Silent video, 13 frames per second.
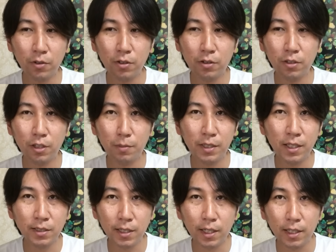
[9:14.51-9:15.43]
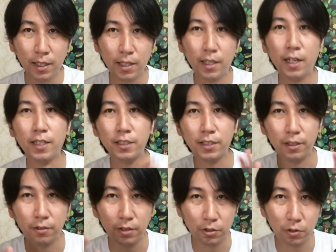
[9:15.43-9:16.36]
いうふうに見なされて流してい
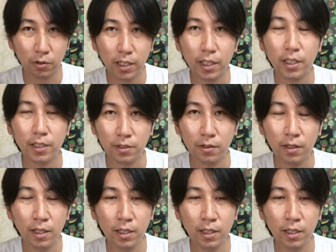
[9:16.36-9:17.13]
るっていう状態なんですよ